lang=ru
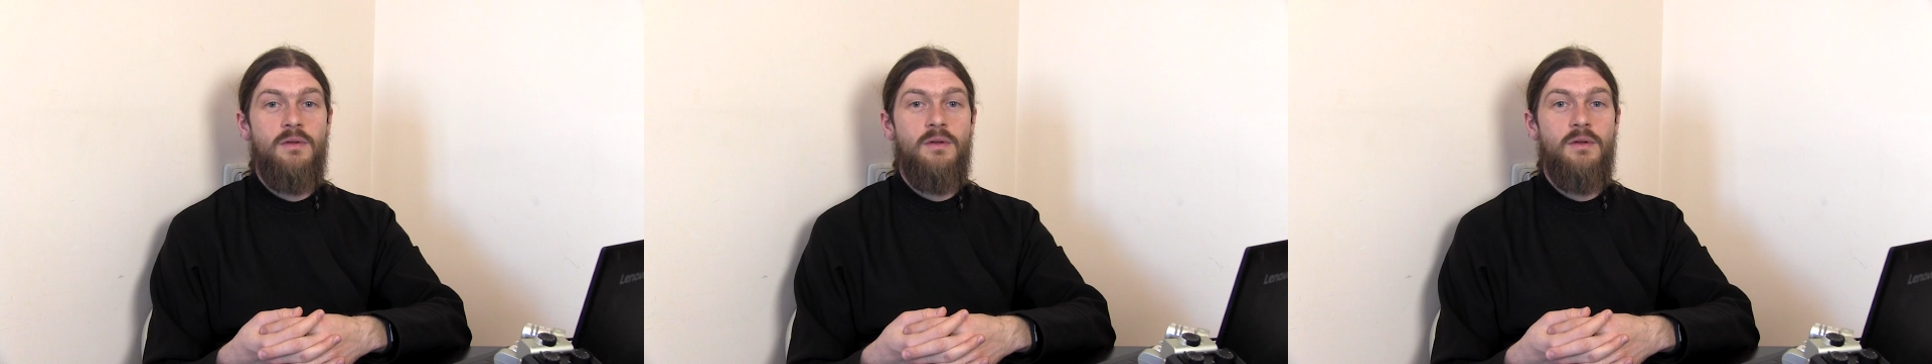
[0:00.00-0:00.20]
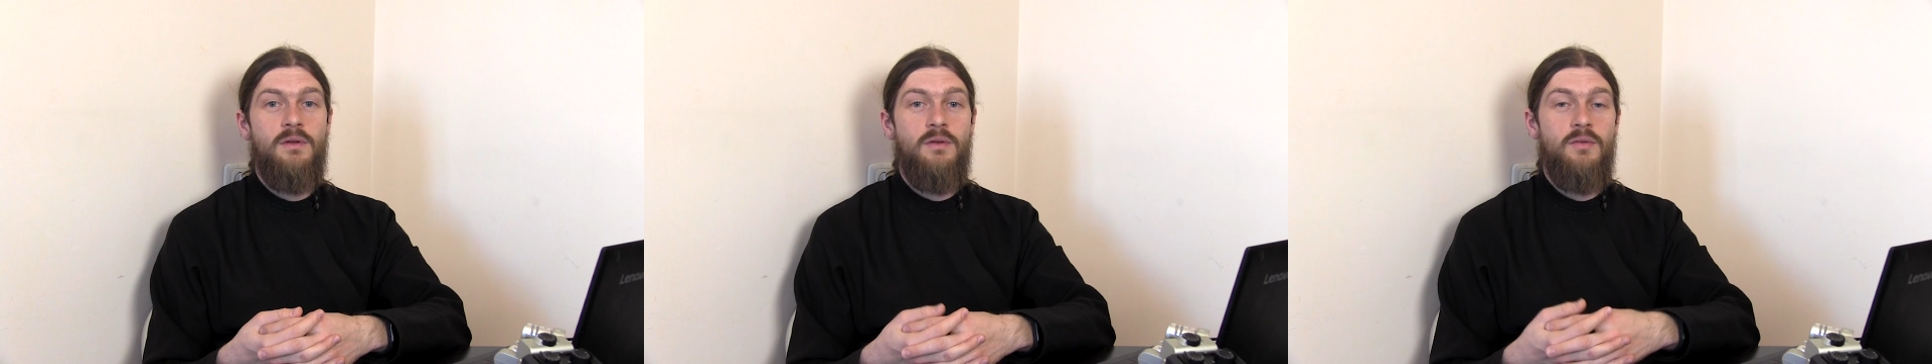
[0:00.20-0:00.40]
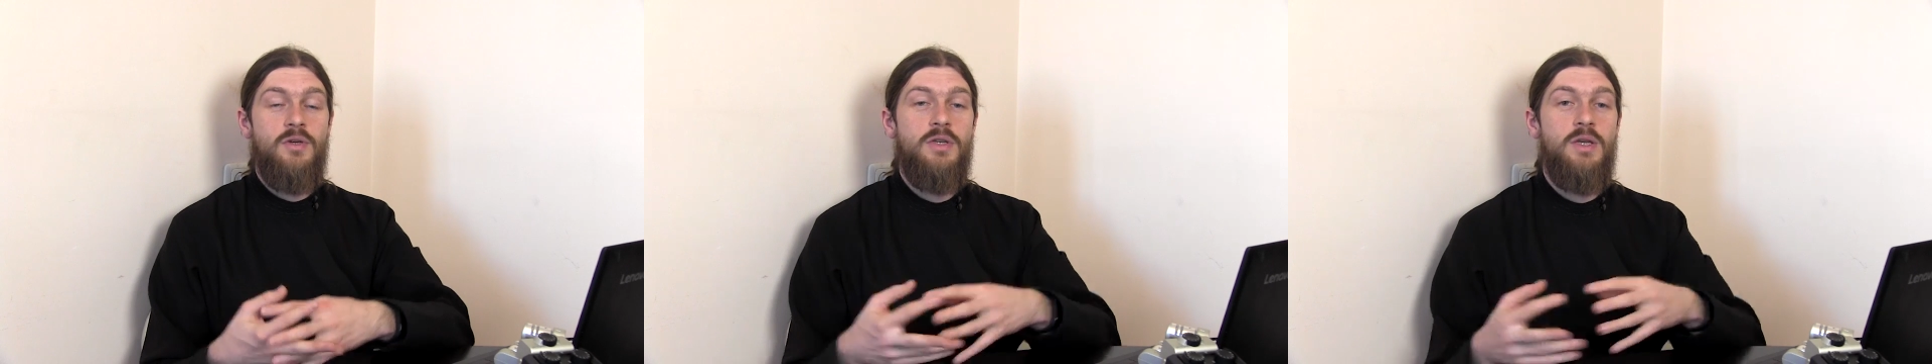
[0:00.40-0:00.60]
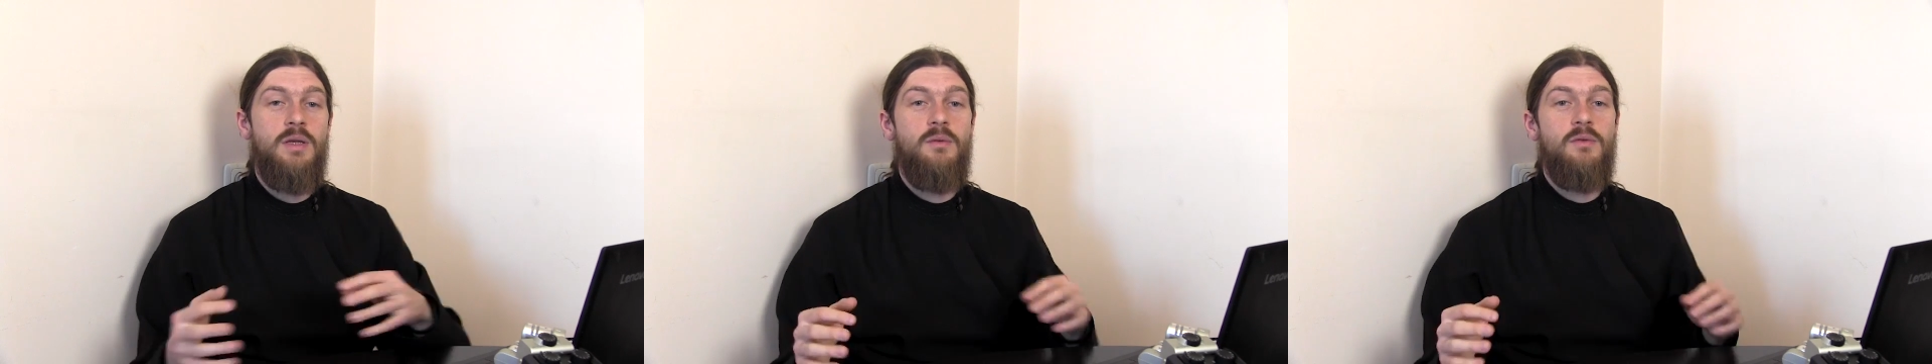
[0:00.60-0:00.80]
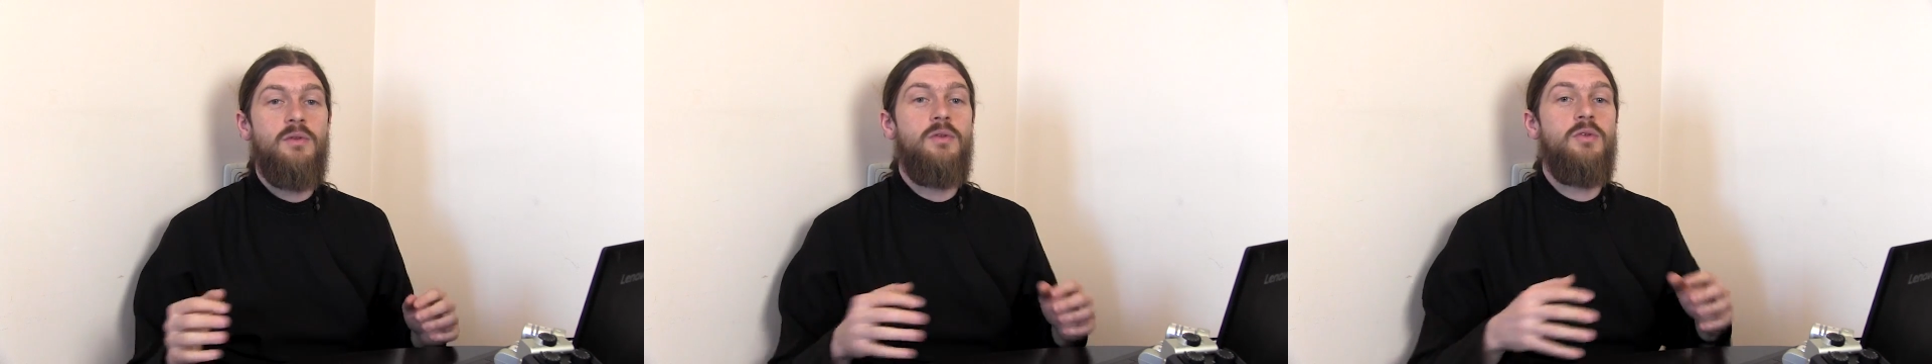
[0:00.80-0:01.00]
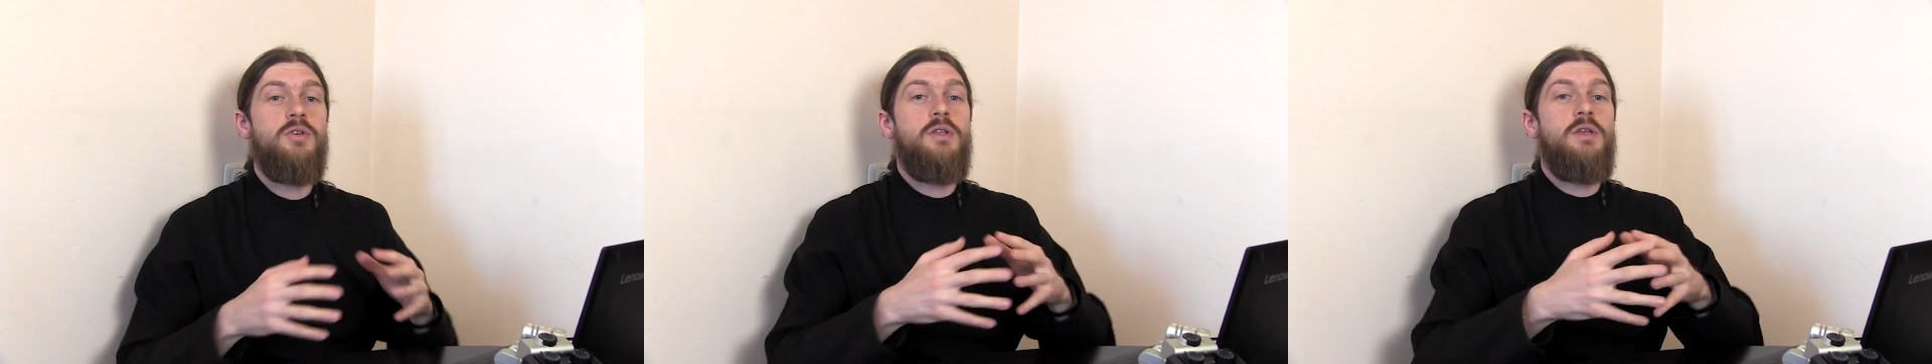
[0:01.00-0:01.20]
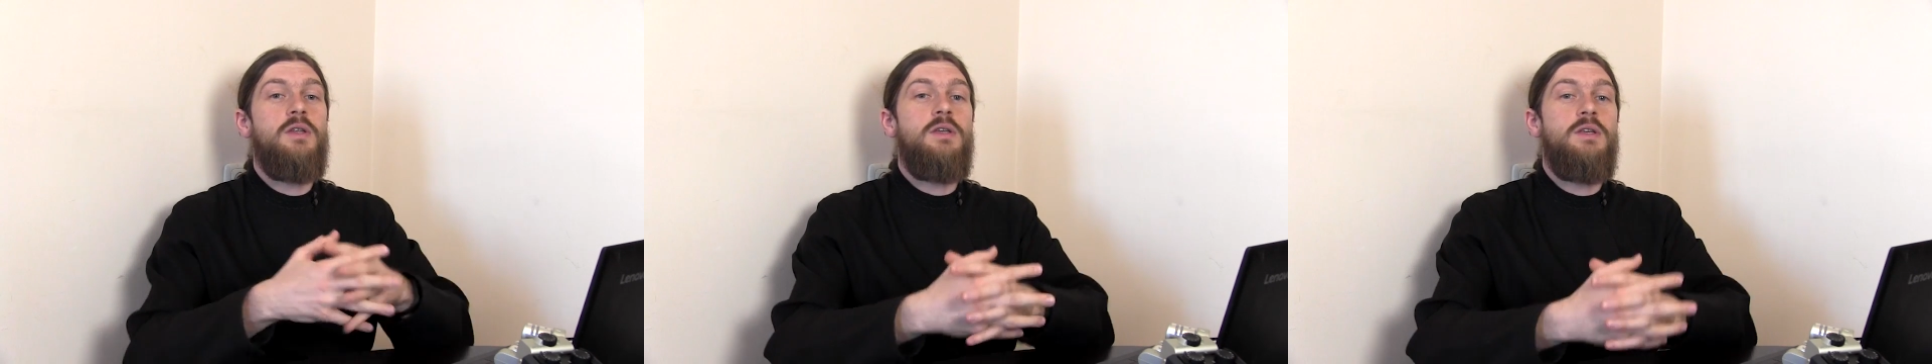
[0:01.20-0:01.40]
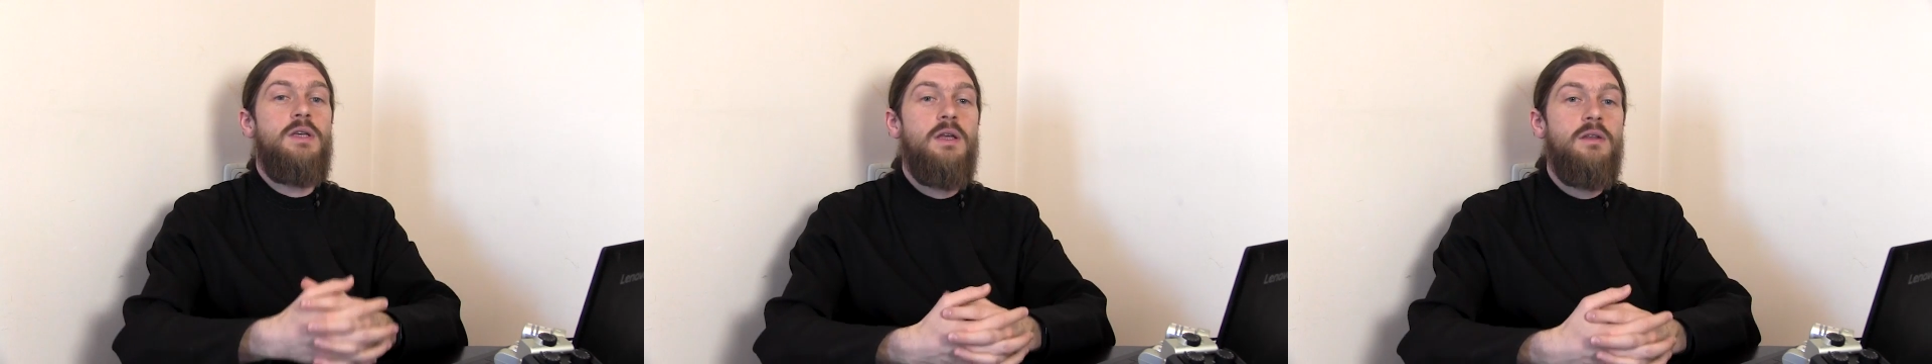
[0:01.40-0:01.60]
с завершением Святой
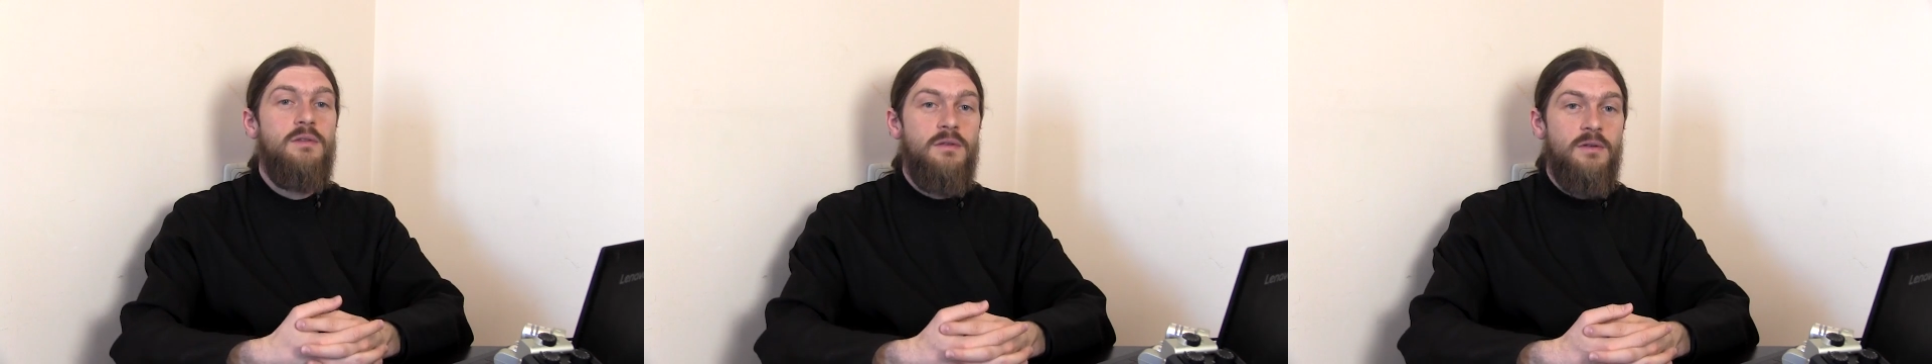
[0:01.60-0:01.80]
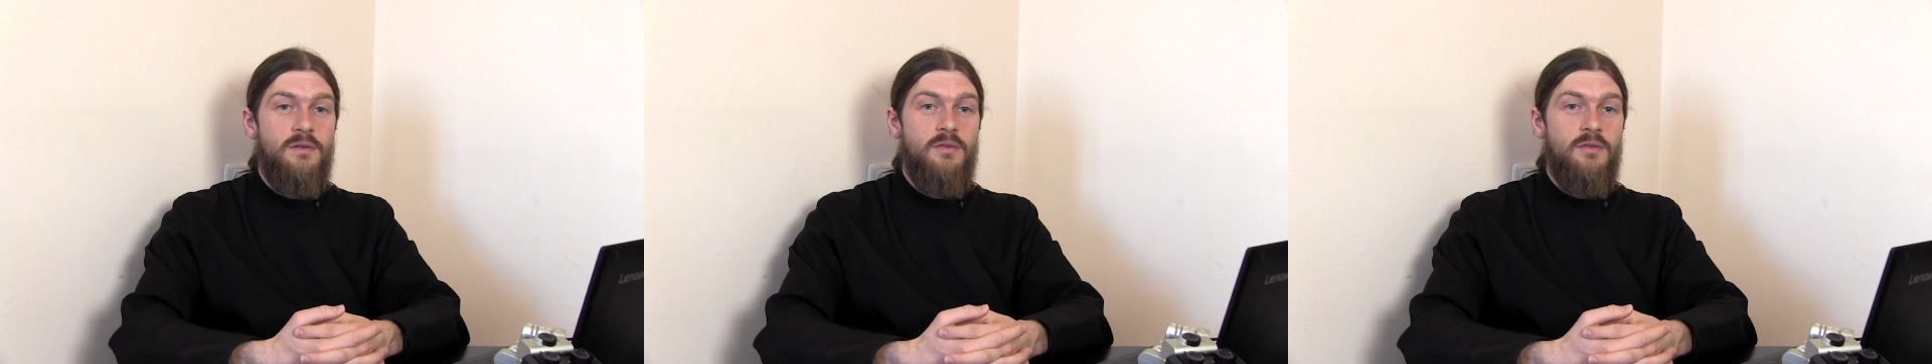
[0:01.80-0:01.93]
Четыредесятницы,